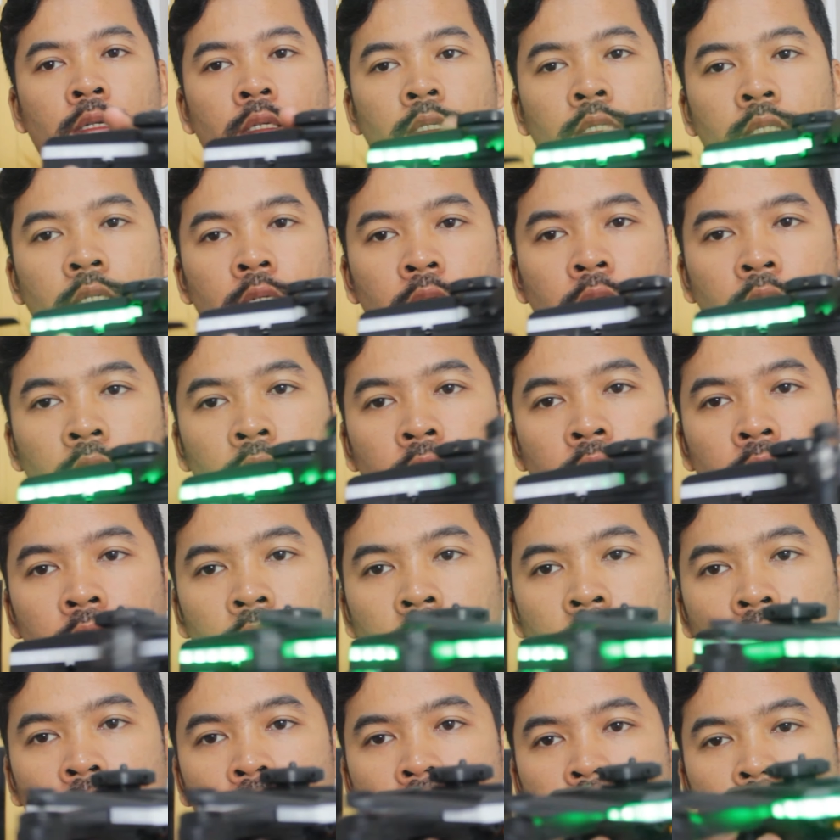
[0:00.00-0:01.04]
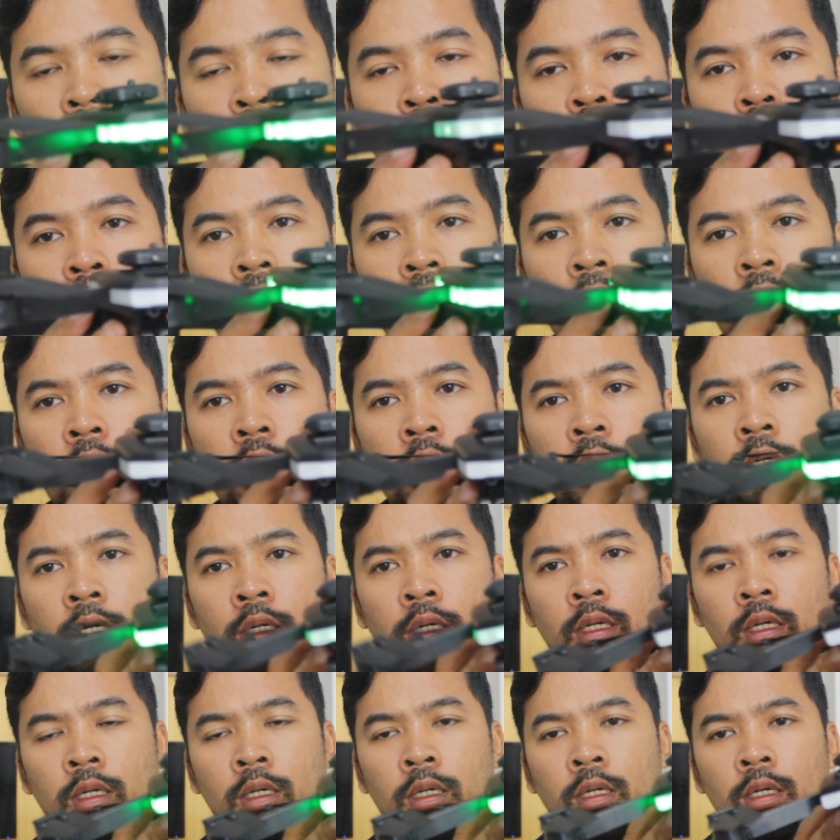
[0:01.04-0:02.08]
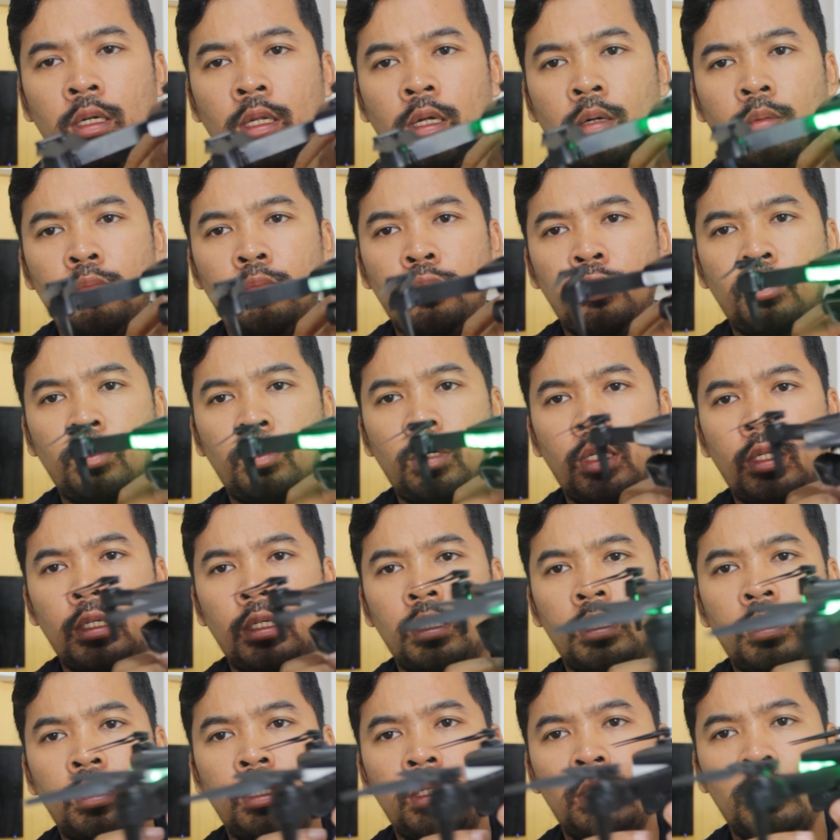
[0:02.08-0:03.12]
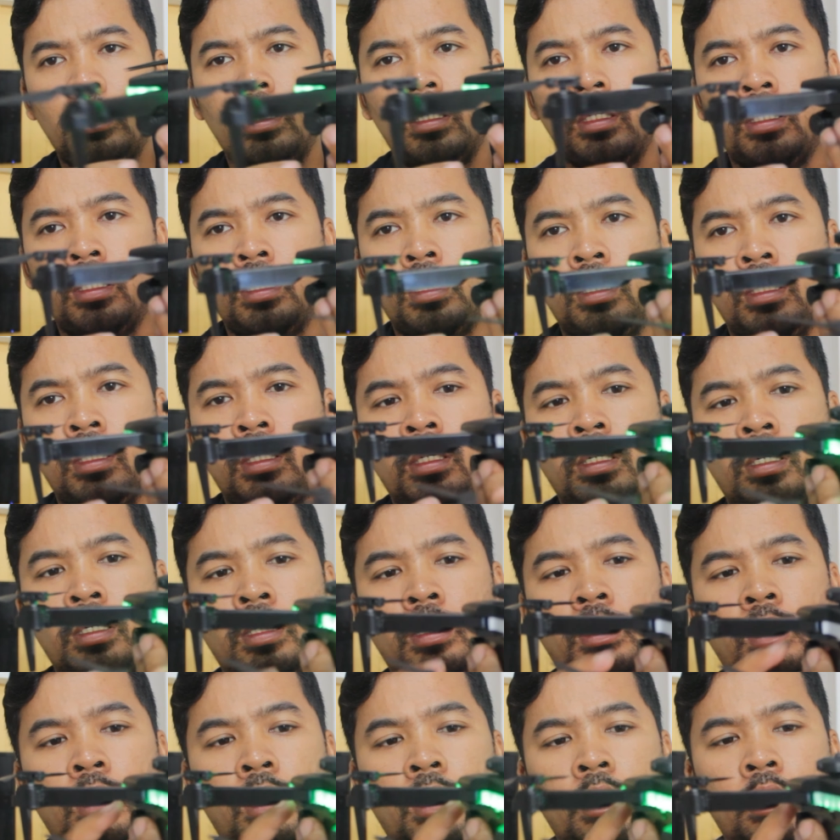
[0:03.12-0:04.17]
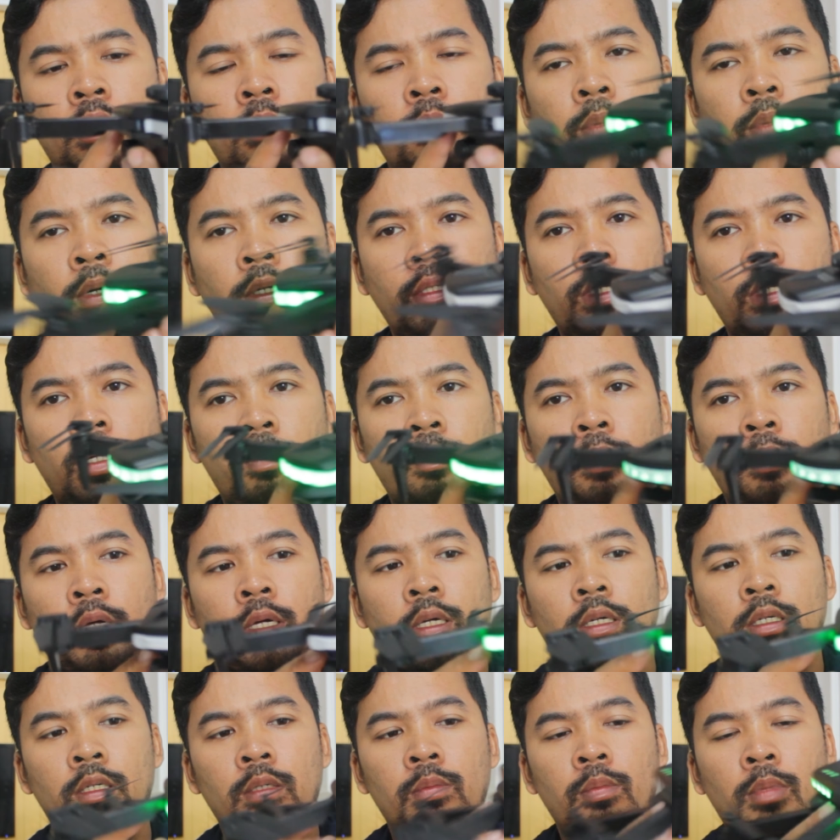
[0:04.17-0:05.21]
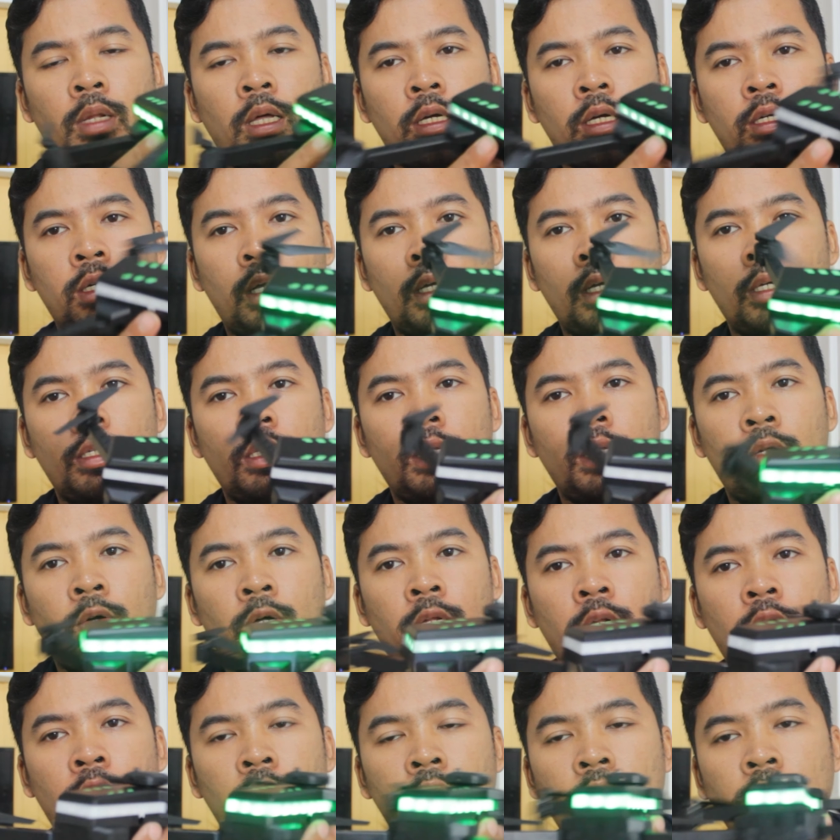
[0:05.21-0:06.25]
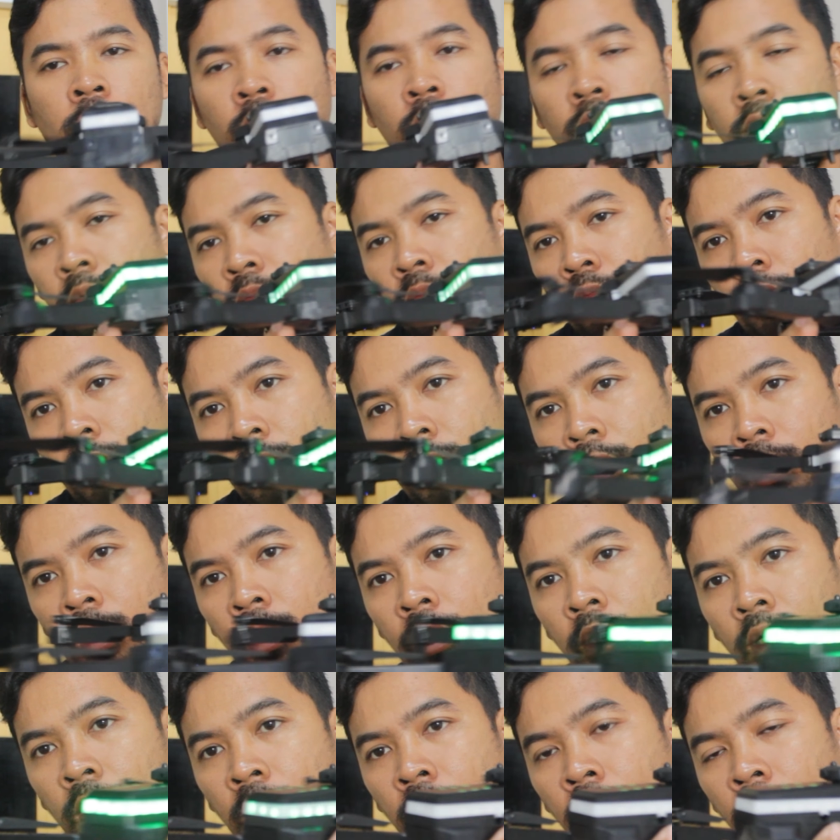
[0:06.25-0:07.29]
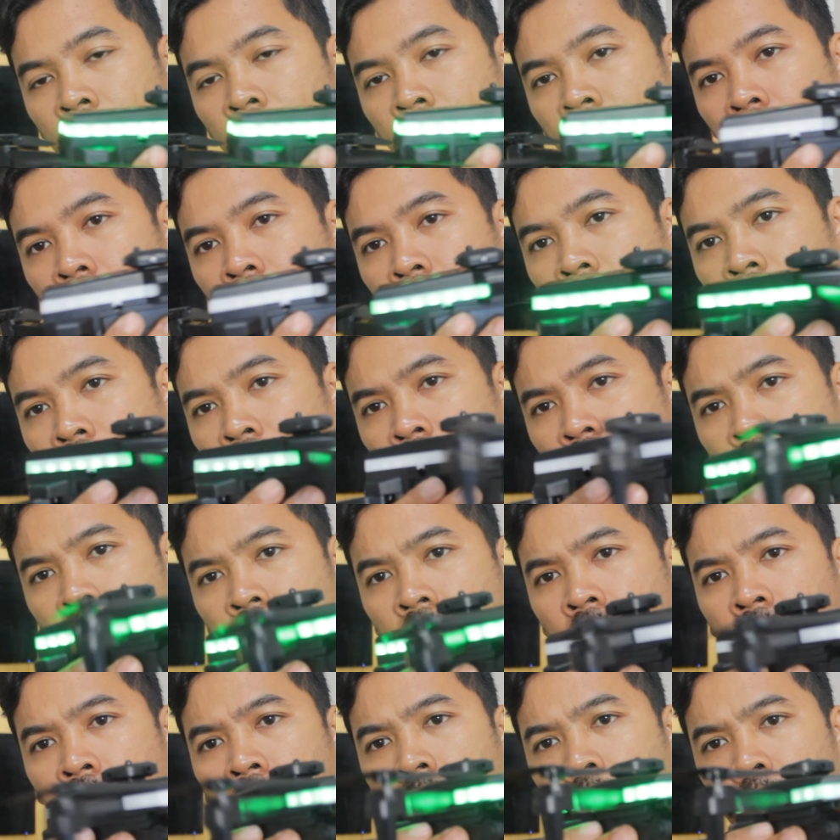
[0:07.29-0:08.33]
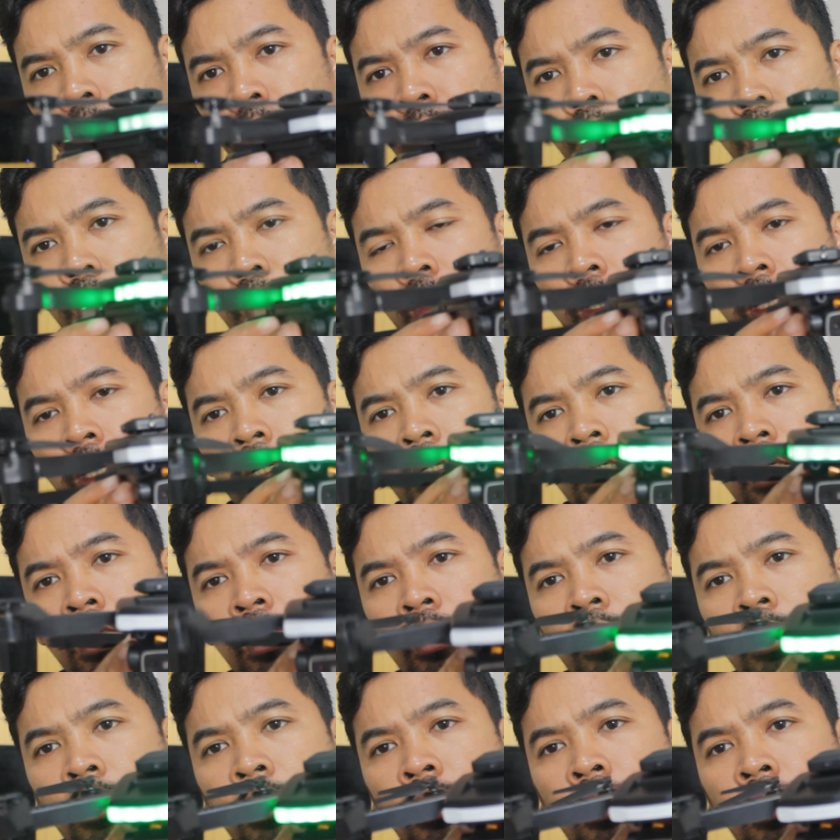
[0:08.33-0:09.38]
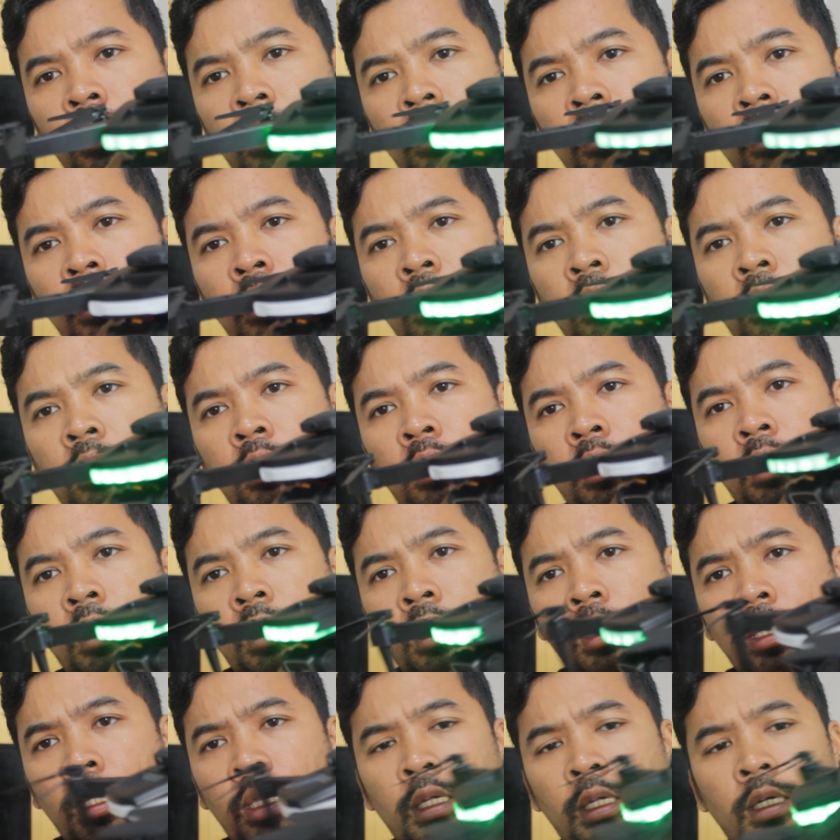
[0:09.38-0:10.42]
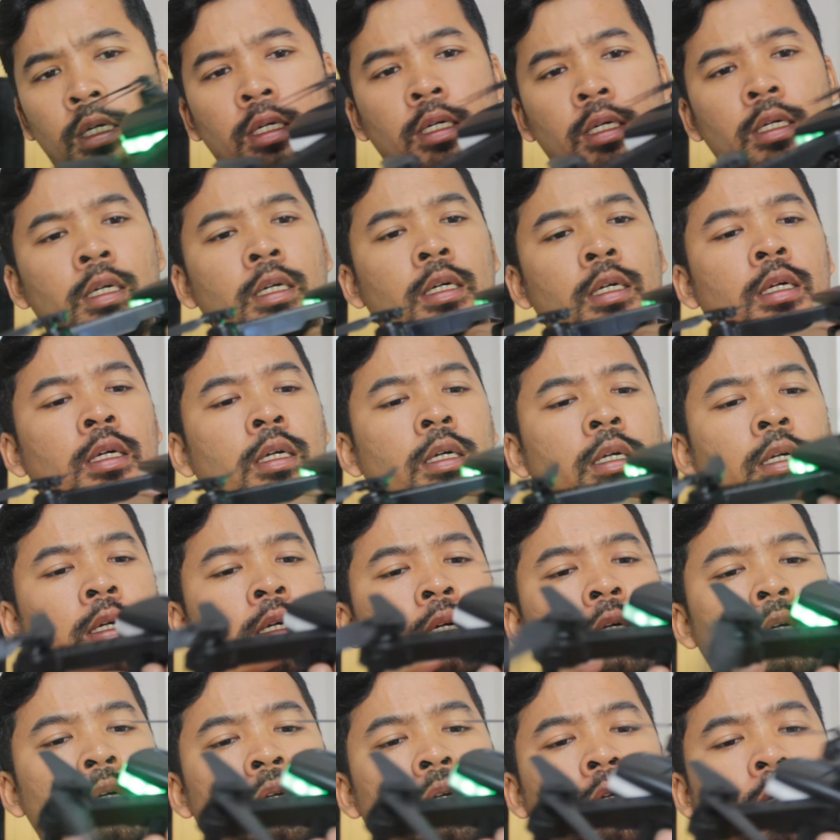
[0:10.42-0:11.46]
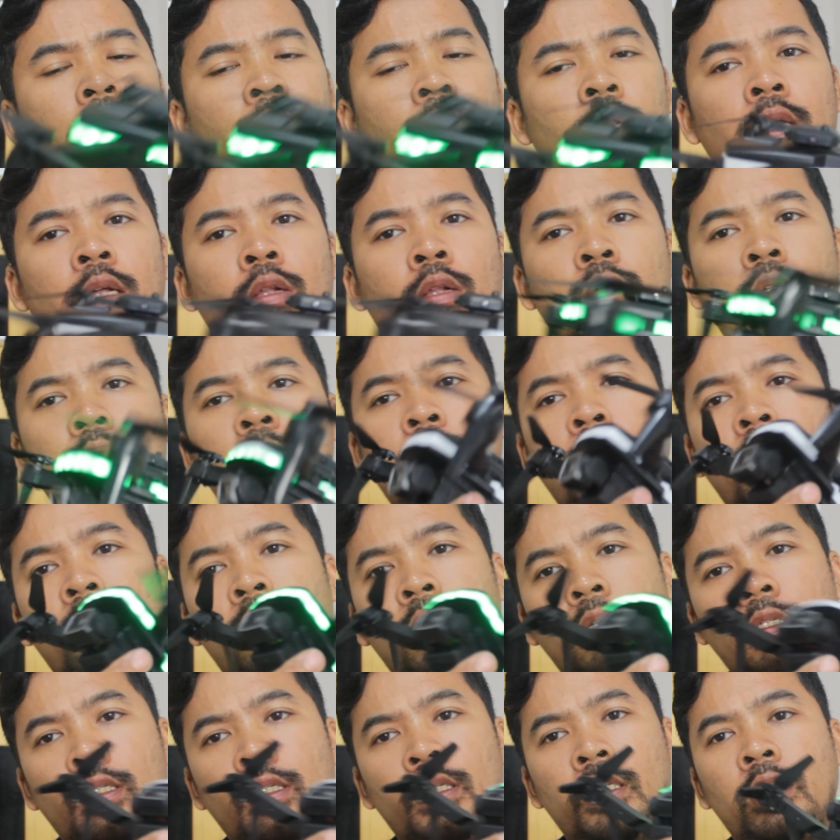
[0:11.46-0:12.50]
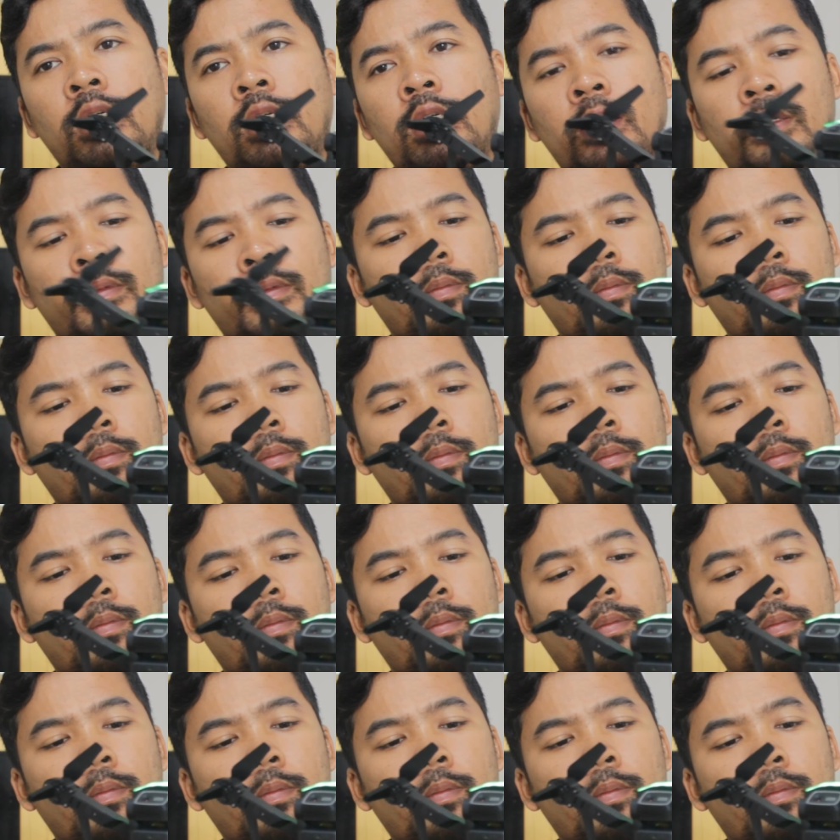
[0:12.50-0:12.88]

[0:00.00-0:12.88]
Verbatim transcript: di sekeliling ini ya semuanya eh, lampu LED dari depan sampai belakang ini warna hijau semua ya. Dikelilingi dengan lampu LED di sekelilingnya ya. Oke lalu di bawah sini